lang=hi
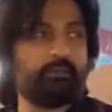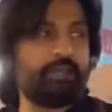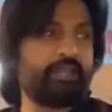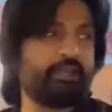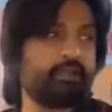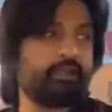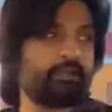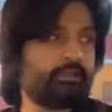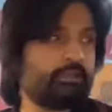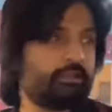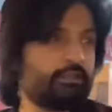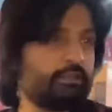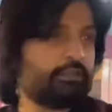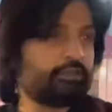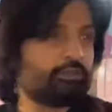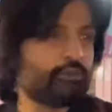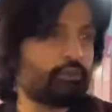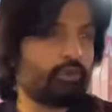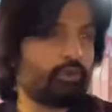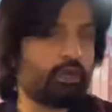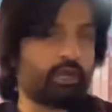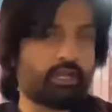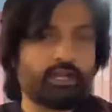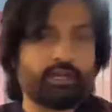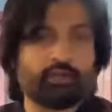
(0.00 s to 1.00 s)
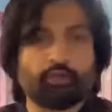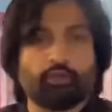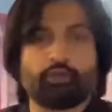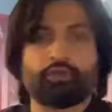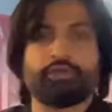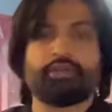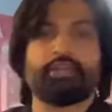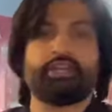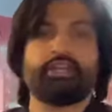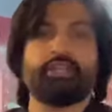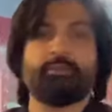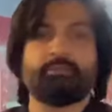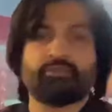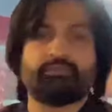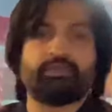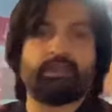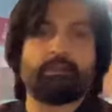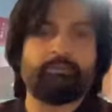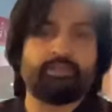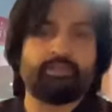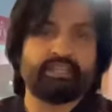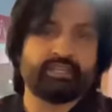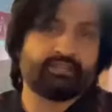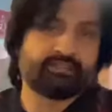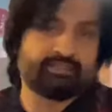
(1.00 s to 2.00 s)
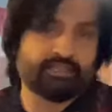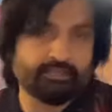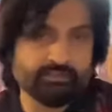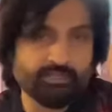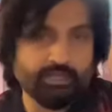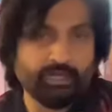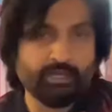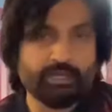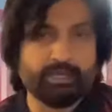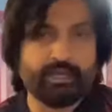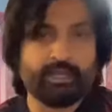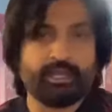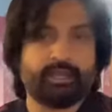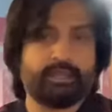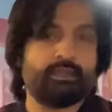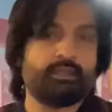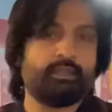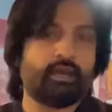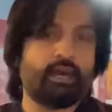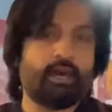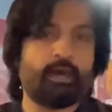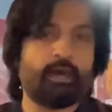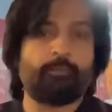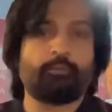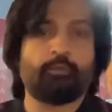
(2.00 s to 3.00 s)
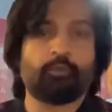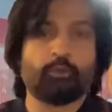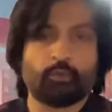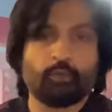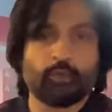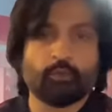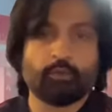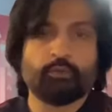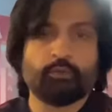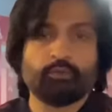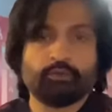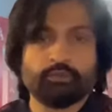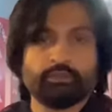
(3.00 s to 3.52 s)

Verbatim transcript: है तो अगर क्वांटिटी में फैमिली के साथ खाना है आप लोगों को